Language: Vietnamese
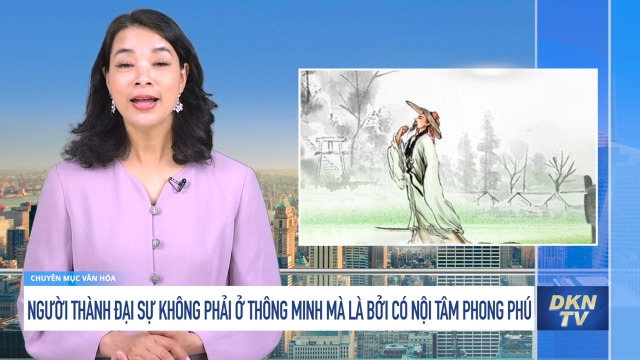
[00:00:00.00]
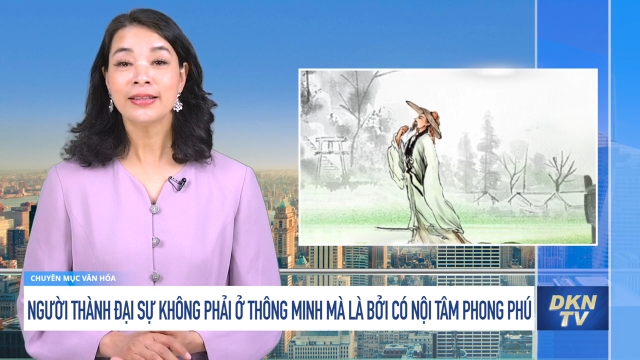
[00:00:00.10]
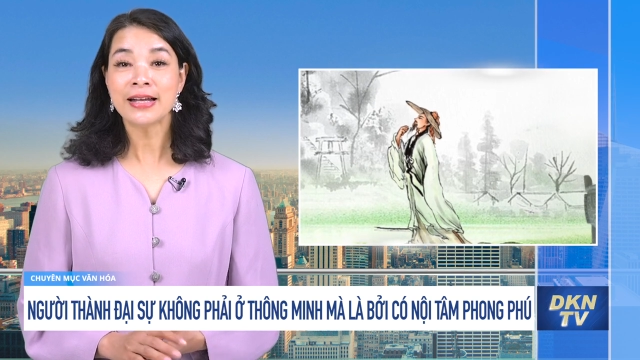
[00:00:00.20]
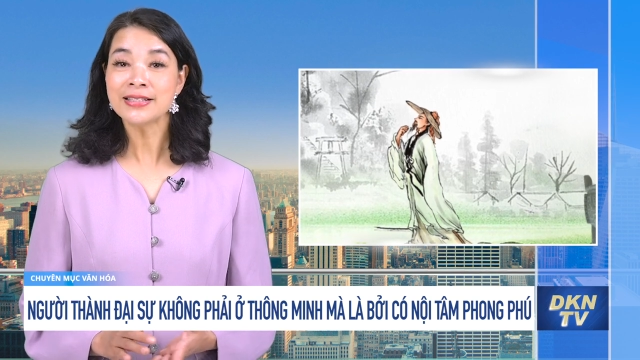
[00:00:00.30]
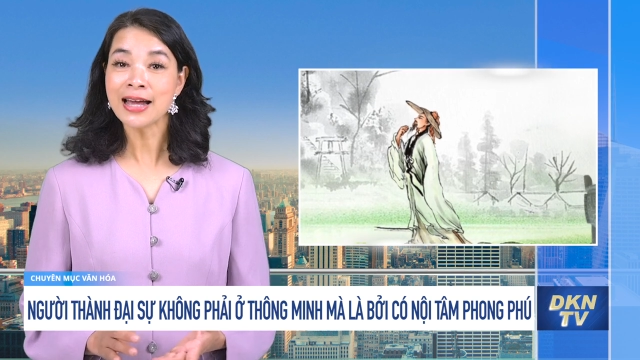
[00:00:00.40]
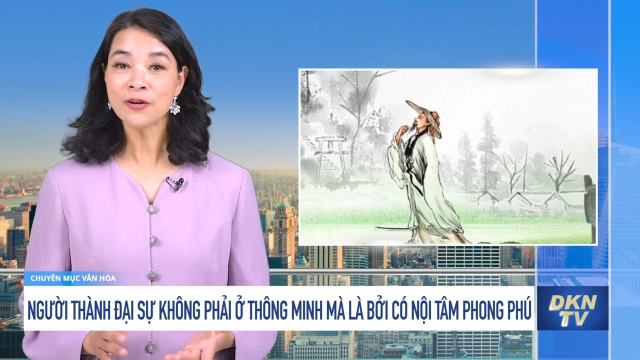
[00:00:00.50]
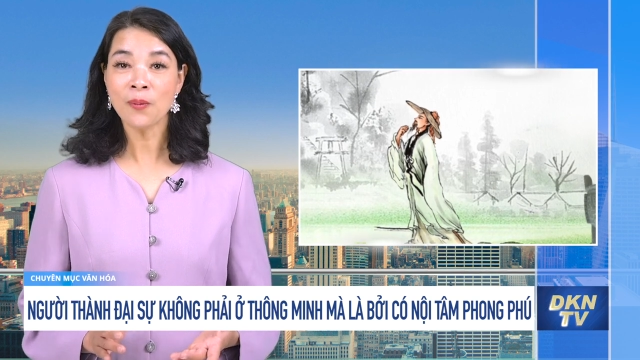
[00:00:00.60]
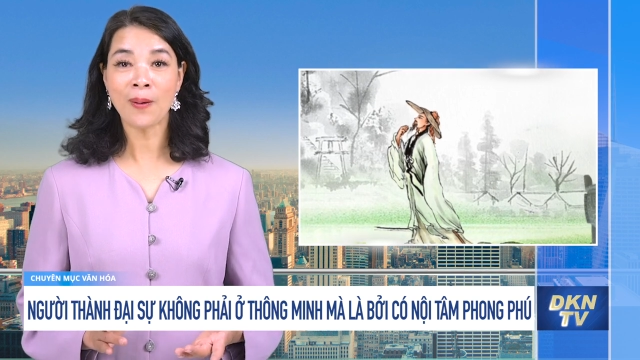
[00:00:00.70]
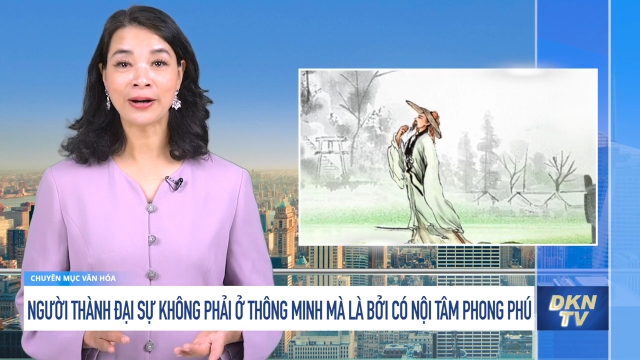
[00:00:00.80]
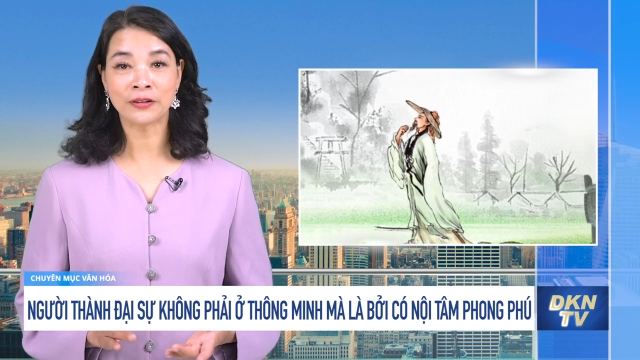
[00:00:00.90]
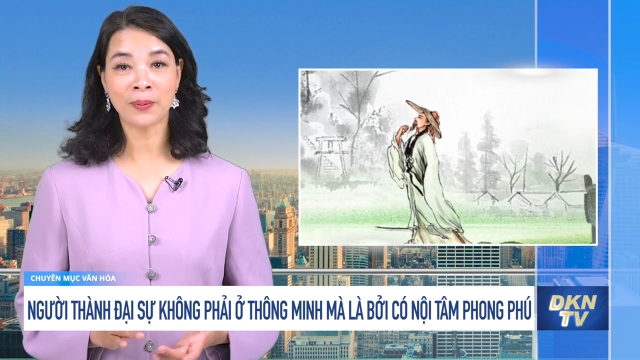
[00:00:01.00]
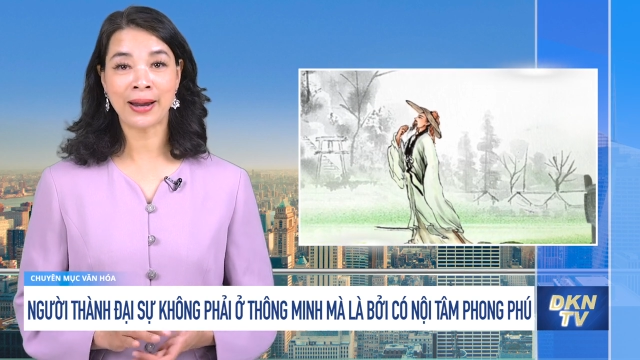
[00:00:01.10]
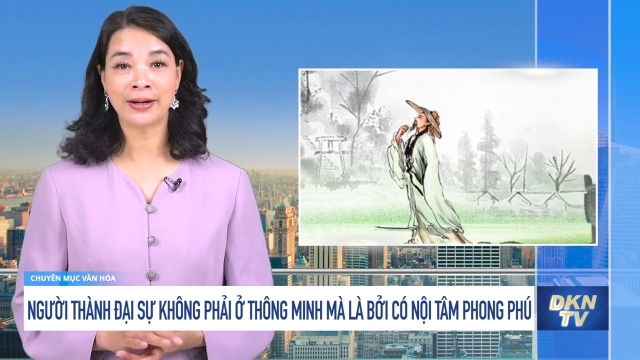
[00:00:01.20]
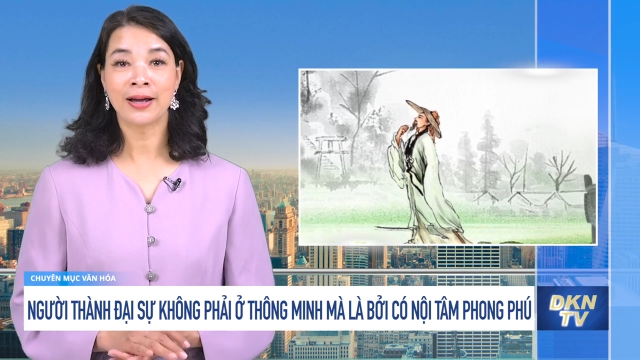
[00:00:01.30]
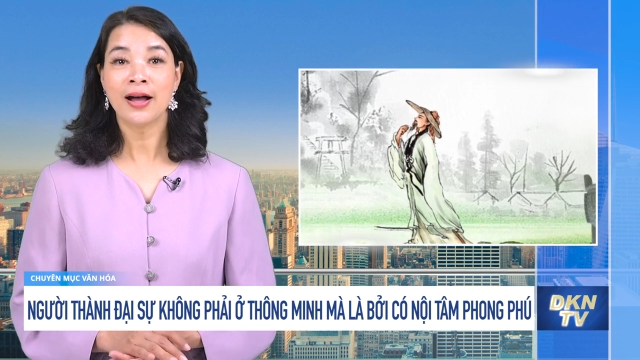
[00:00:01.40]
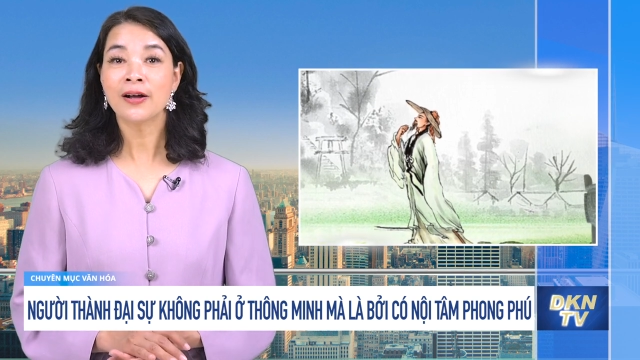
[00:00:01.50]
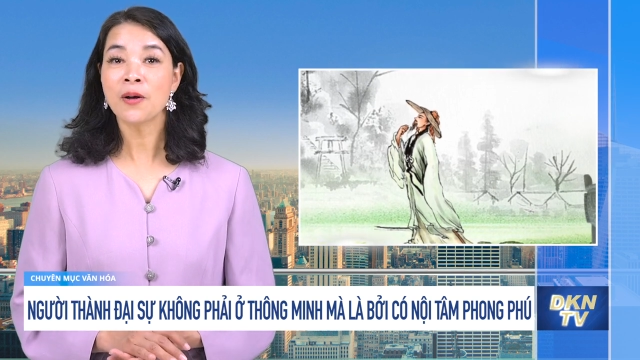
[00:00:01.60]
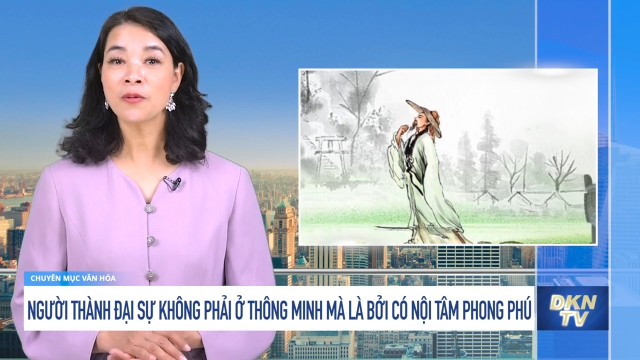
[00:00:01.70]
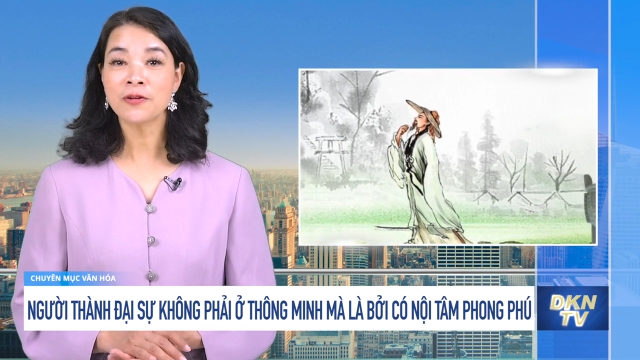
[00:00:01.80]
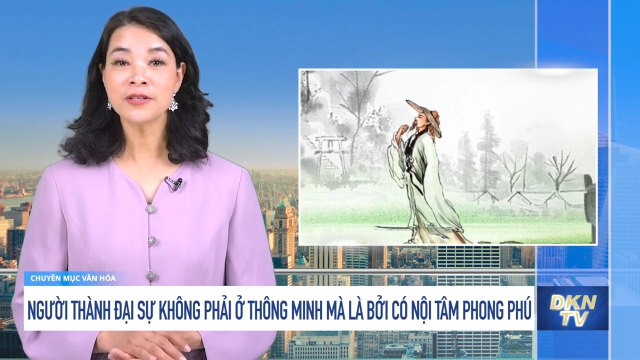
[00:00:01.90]
Thế gian hoàn toàn
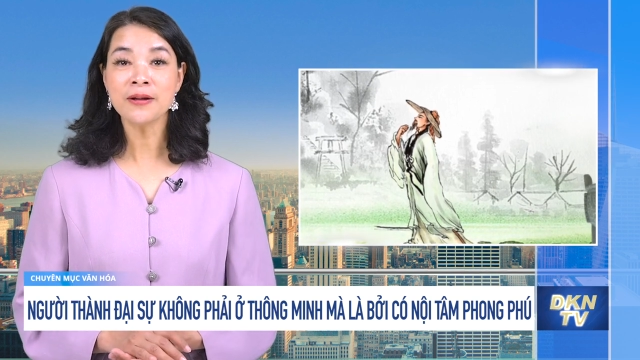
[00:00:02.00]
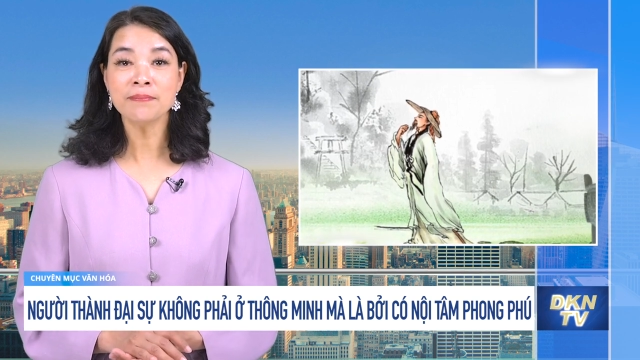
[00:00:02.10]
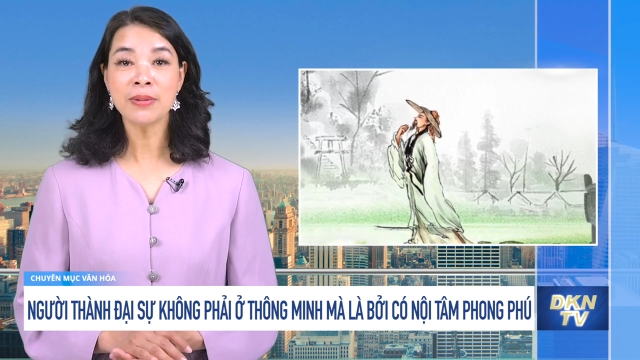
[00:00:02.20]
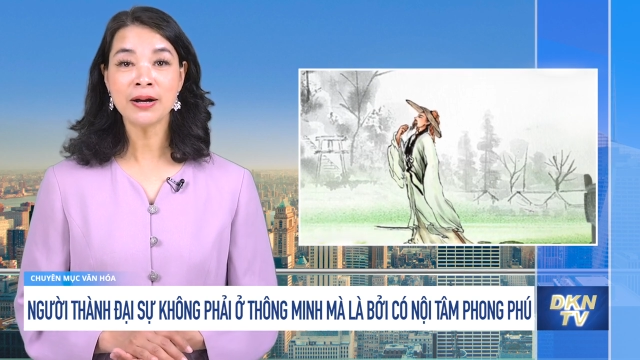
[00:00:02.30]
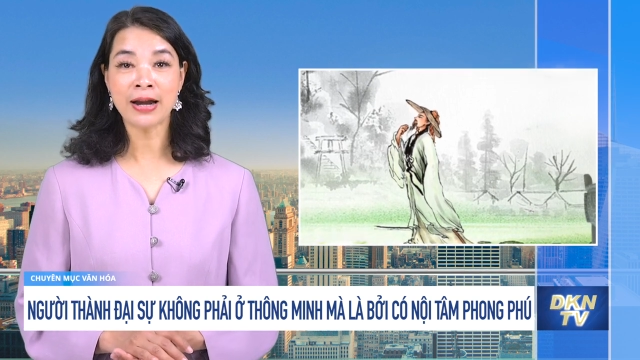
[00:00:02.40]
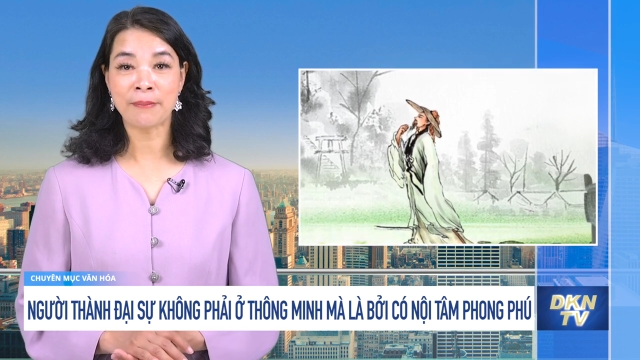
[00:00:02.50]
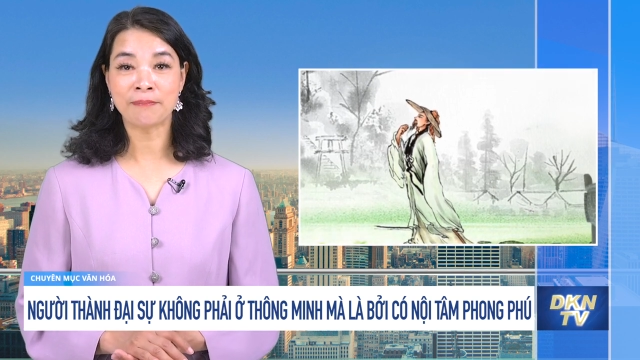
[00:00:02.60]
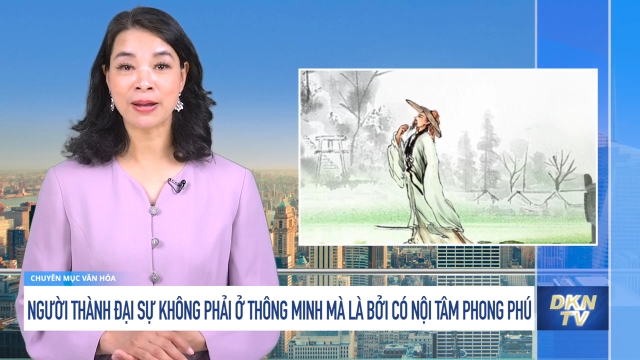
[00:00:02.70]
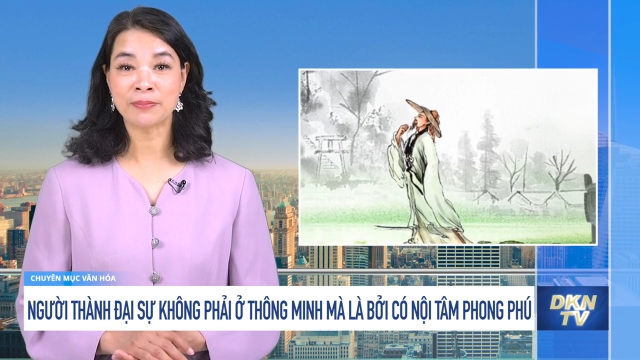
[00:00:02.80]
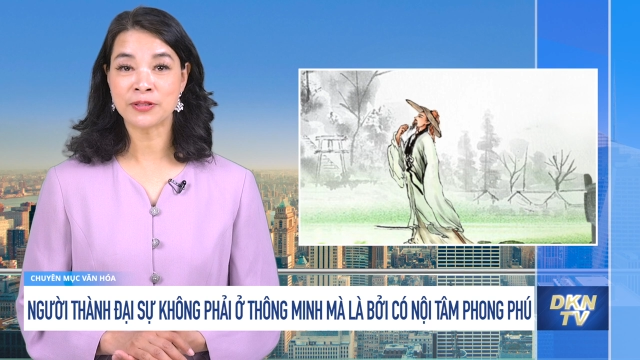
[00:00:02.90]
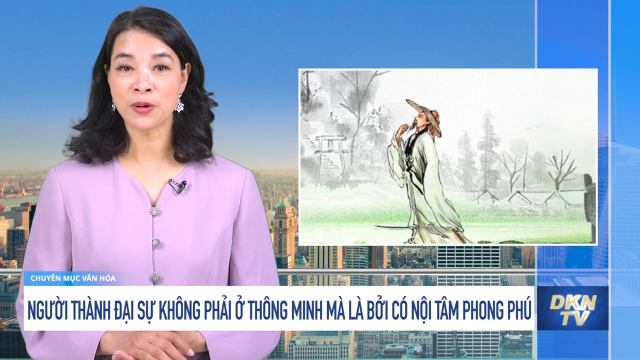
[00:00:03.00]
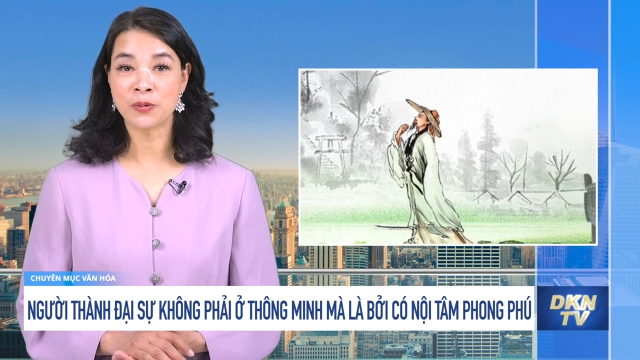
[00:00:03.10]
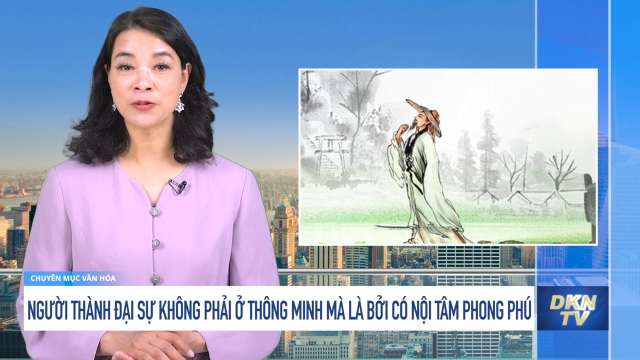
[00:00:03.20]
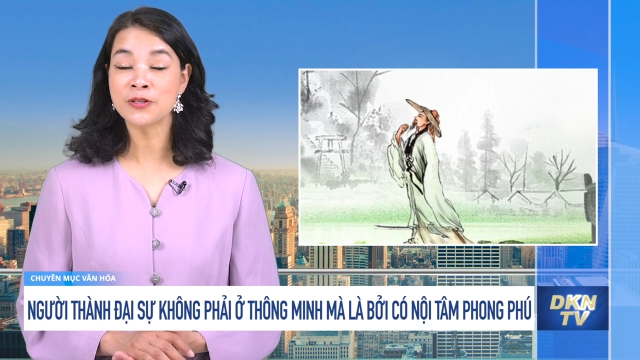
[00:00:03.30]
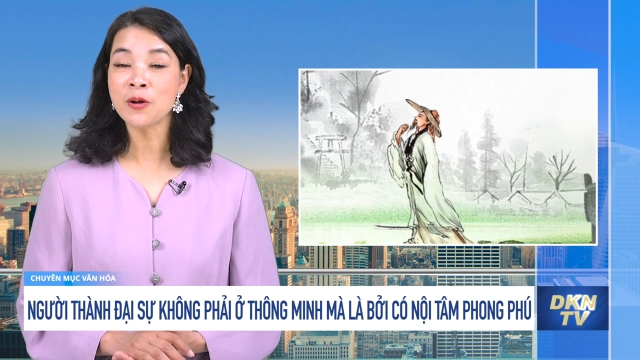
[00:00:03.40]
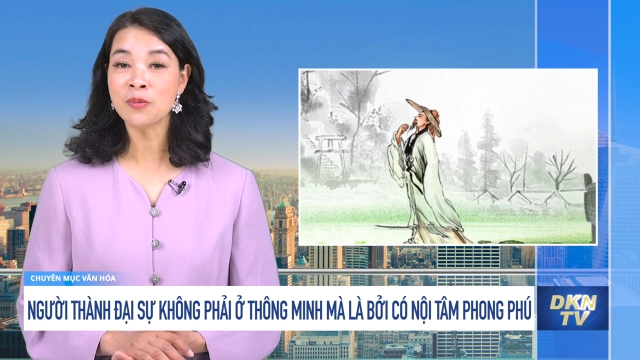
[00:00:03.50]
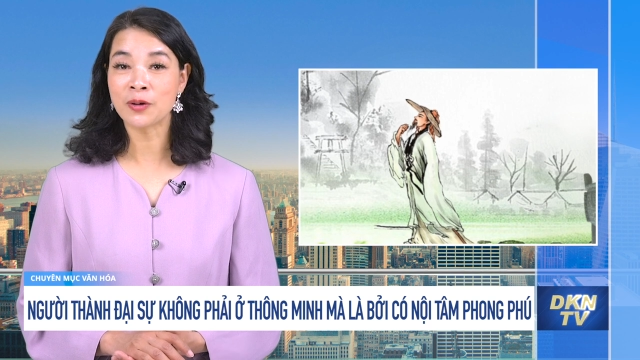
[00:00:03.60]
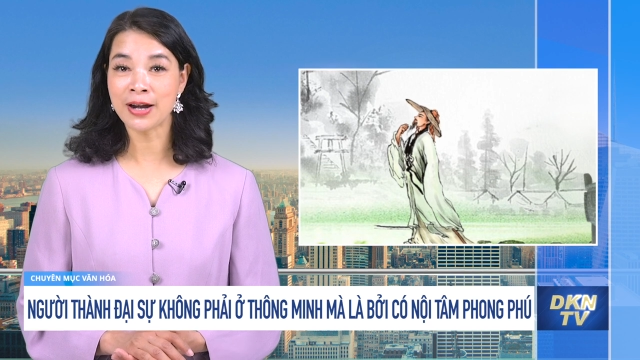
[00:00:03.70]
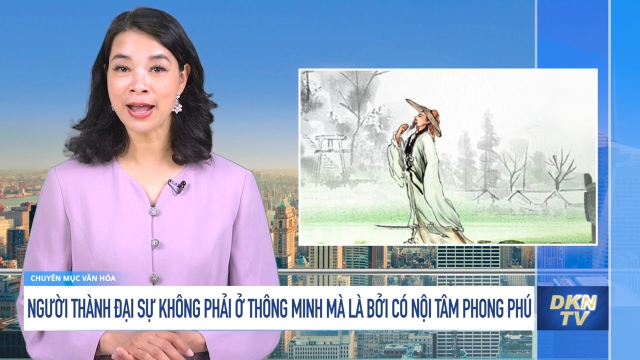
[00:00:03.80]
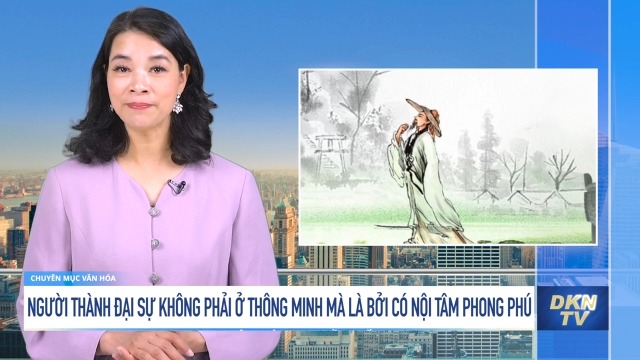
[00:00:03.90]
không có giấc mơ đẹp làm giàu sau một
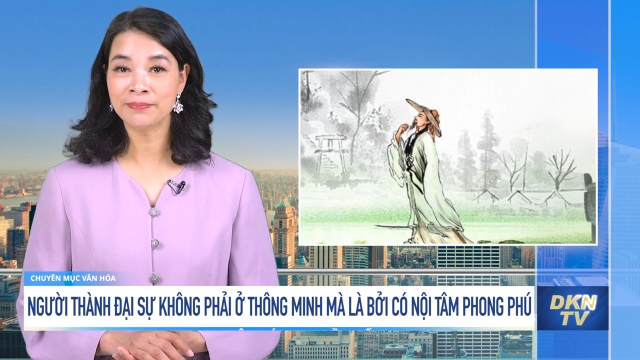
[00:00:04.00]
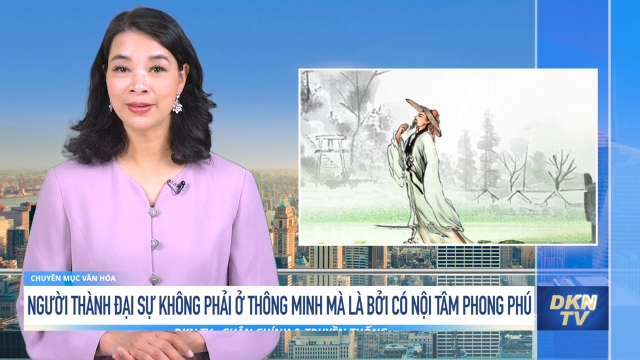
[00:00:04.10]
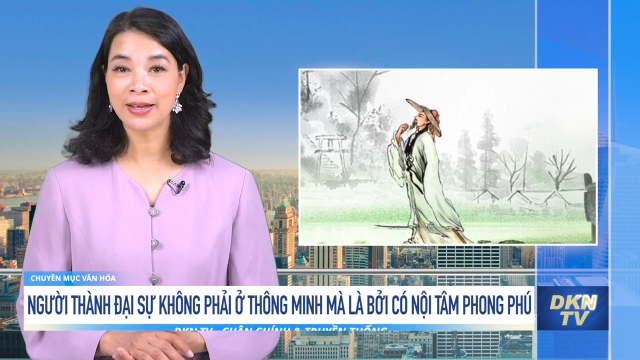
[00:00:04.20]
đêm.